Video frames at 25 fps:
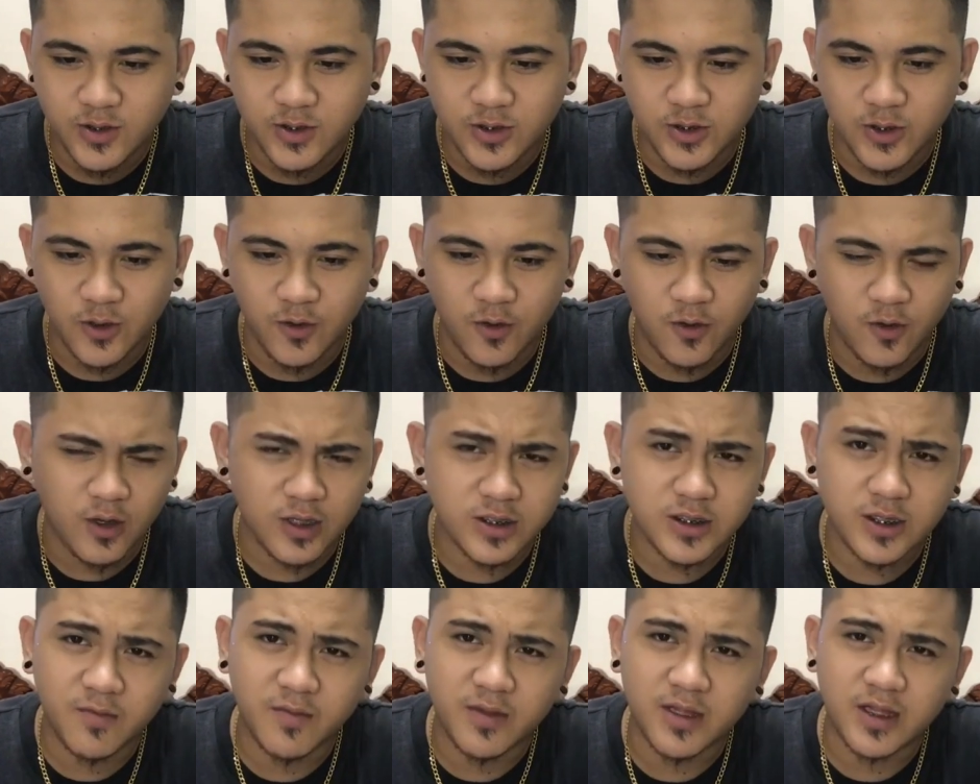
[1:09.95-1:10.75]
So,
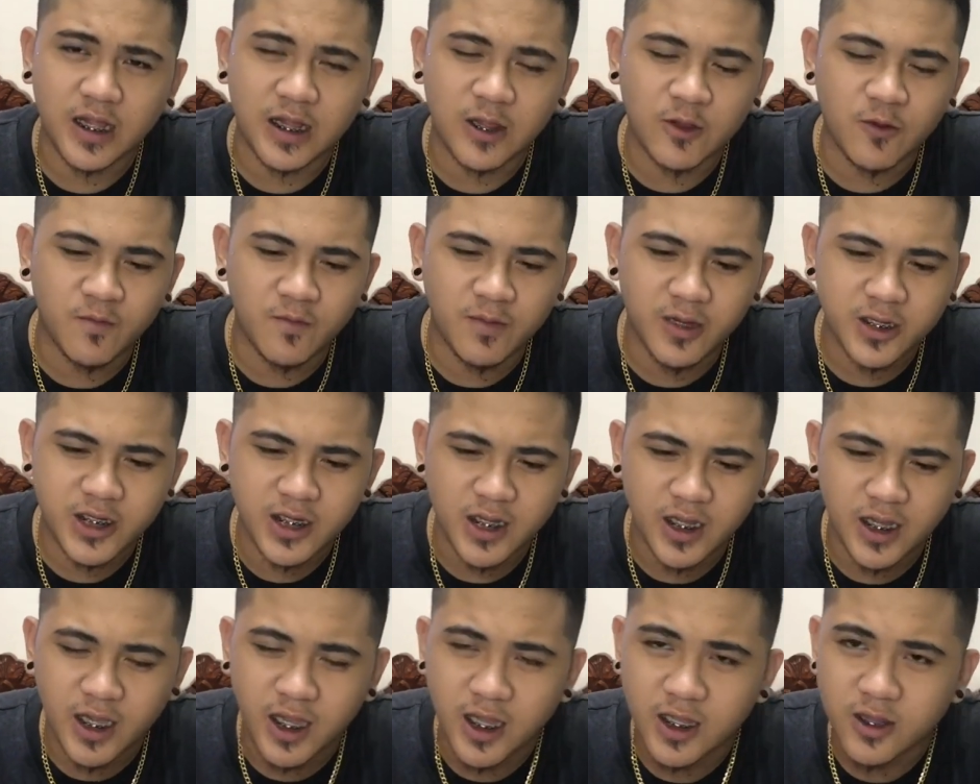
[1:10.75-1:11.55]
kasi may tatlong
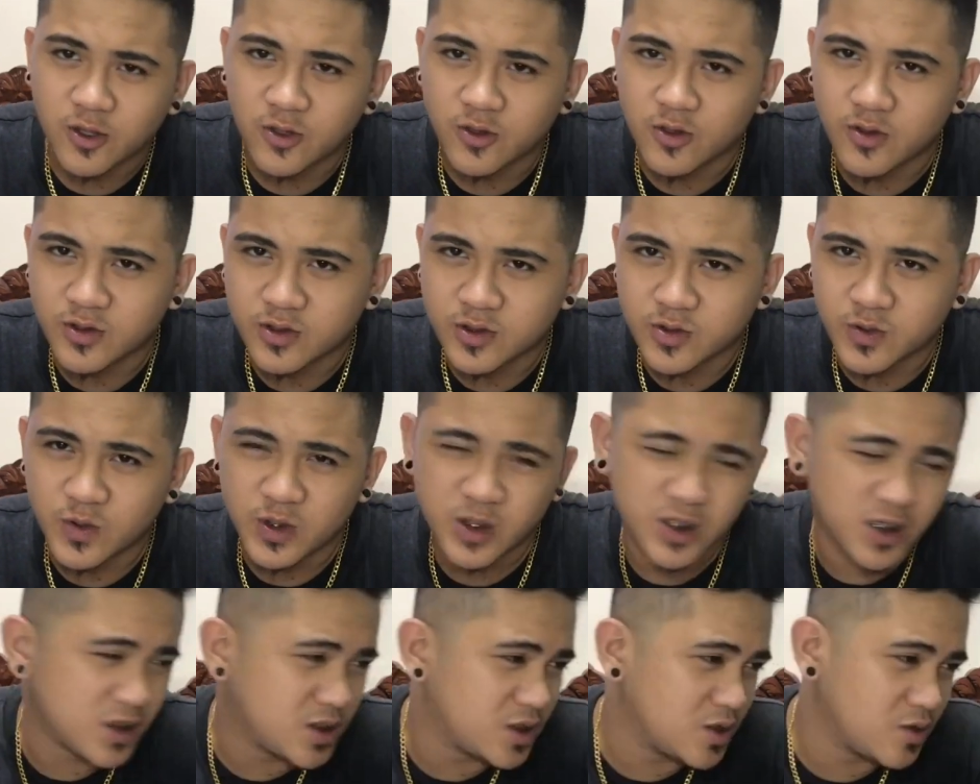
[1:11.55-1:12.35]
batch ang ghetto dogs,
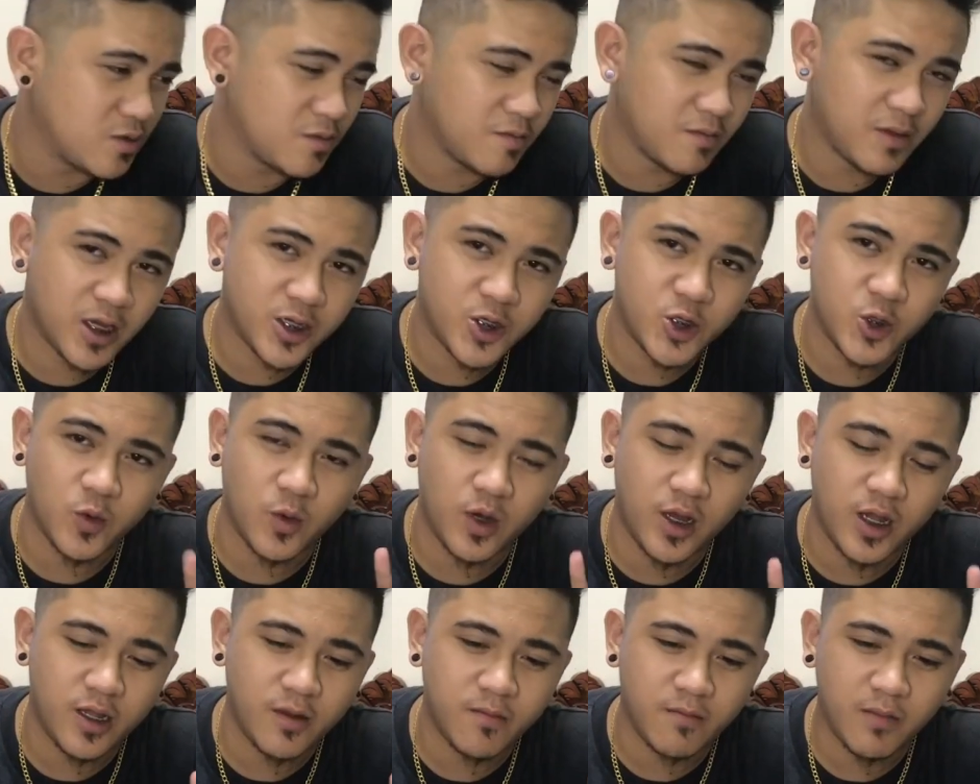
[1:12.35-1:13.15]
which is yung batch
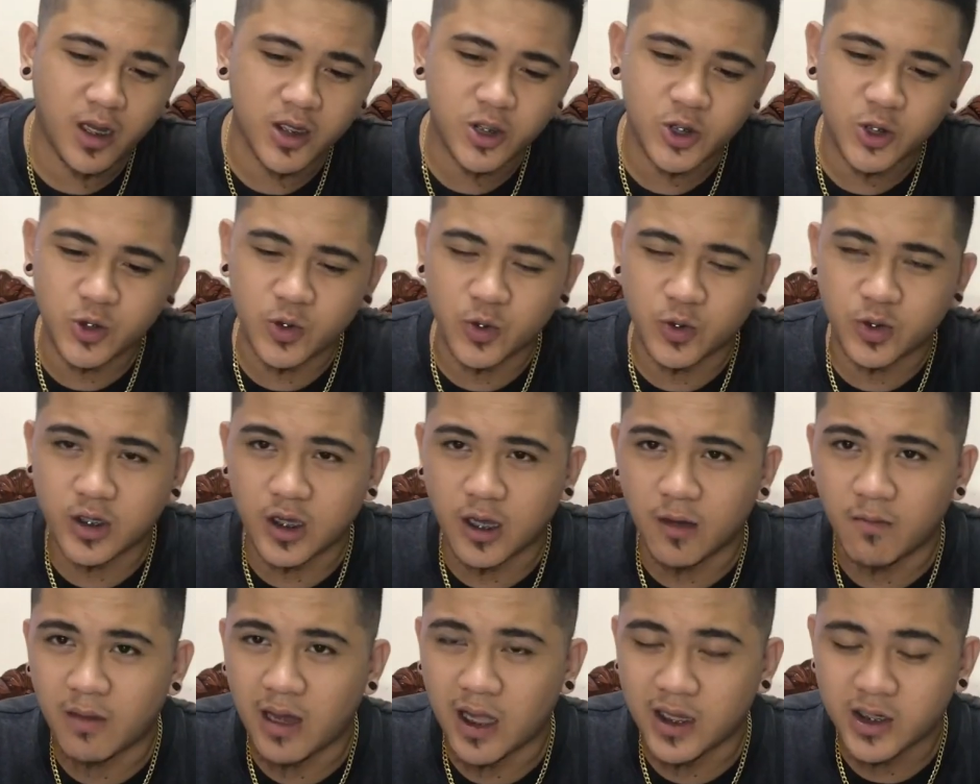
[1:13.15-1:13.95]
1, batch 2,
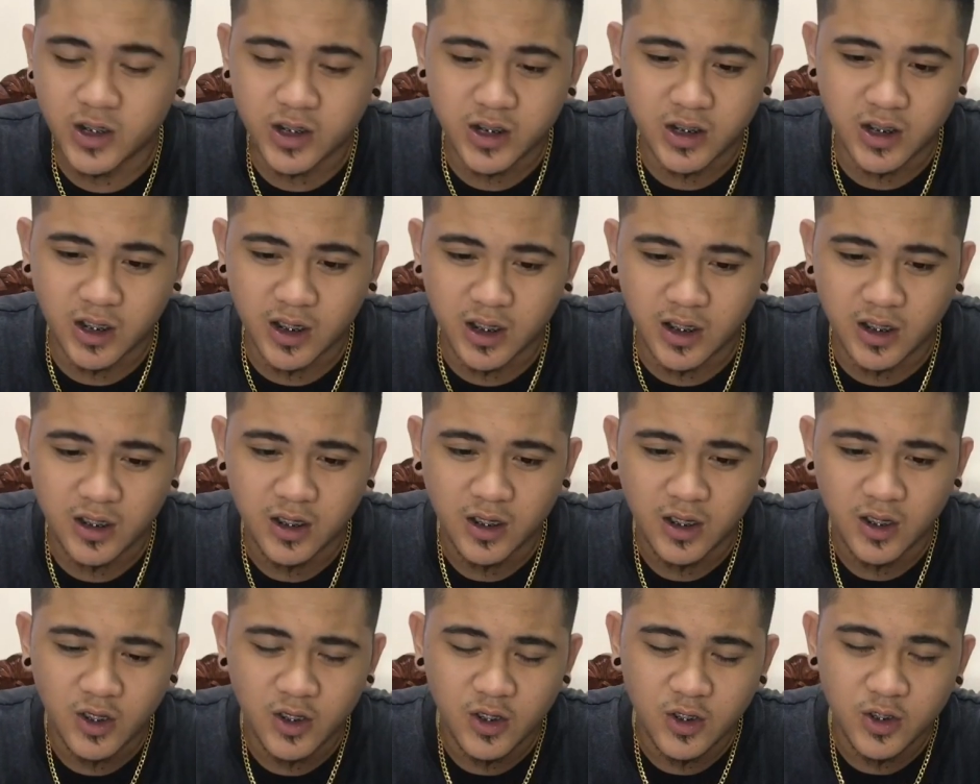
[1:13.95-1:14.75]
tsaka batch 3.
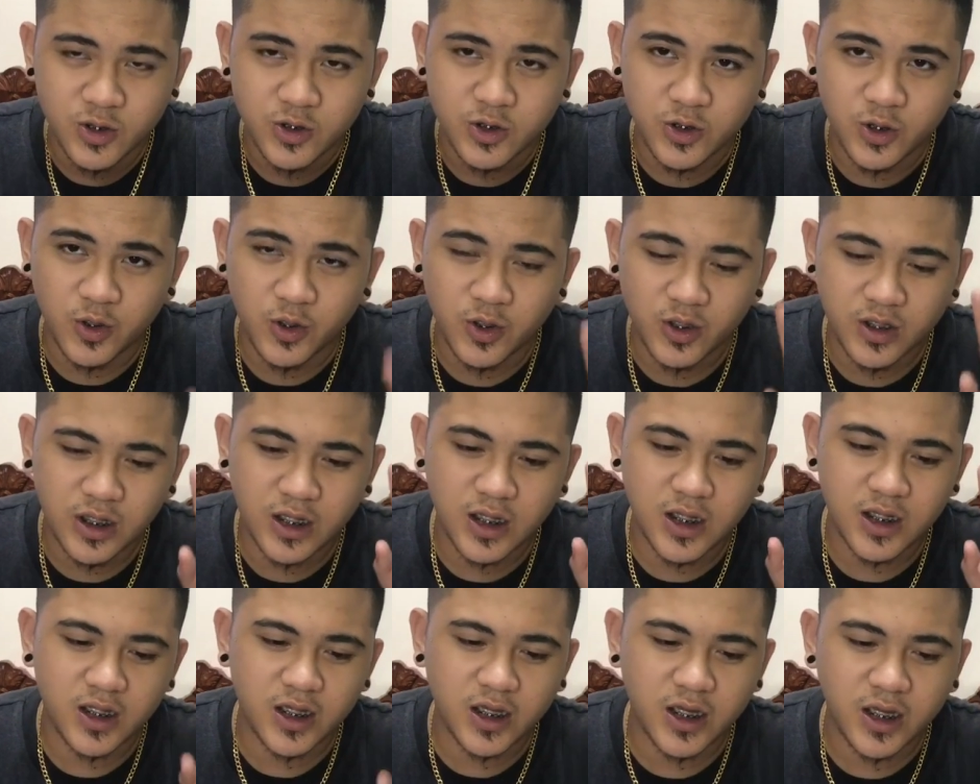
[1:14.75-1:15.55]
So, yung
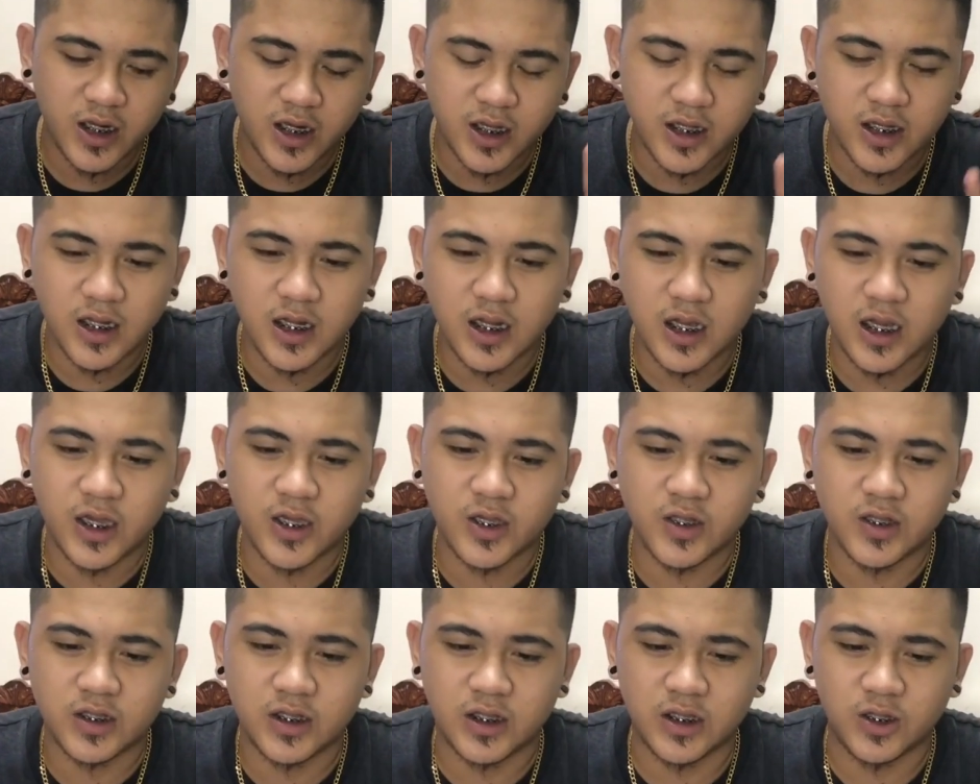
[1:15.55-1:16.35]
tinitira nila
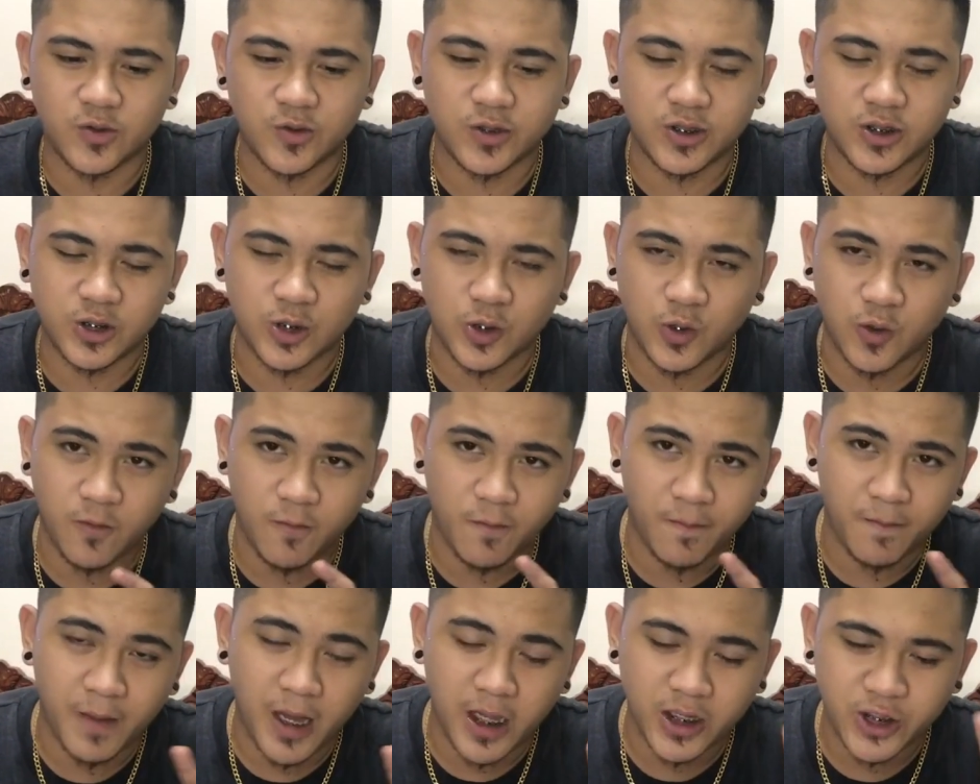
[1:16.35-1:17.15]
ngayon dito is
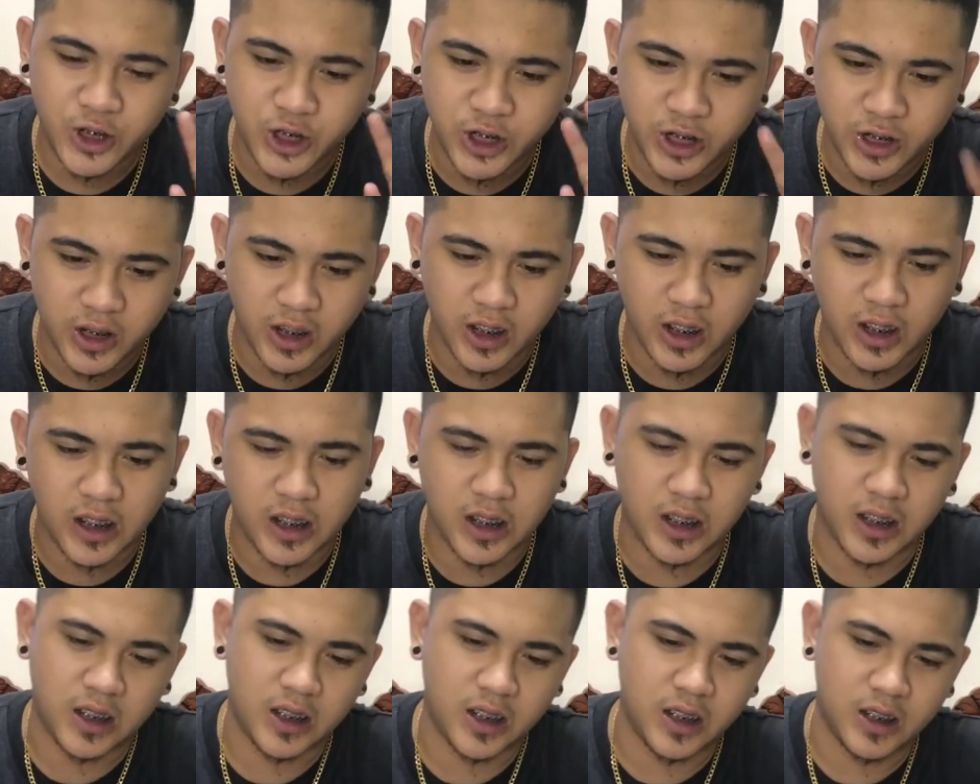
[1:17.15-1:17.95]
yung batch
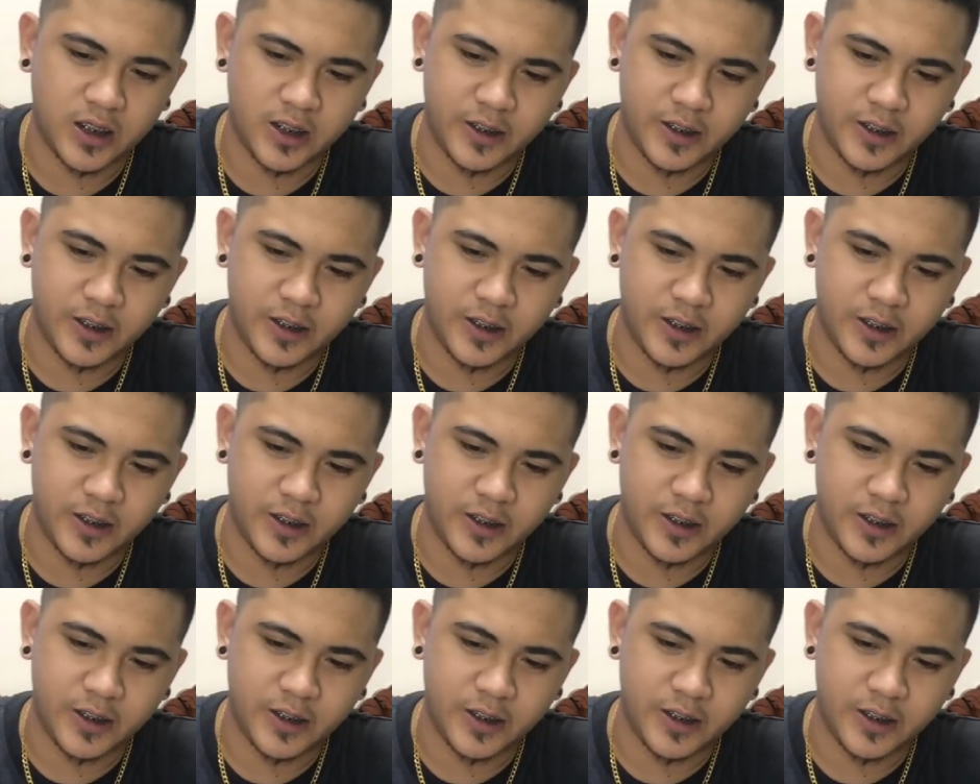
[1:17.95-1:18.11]
3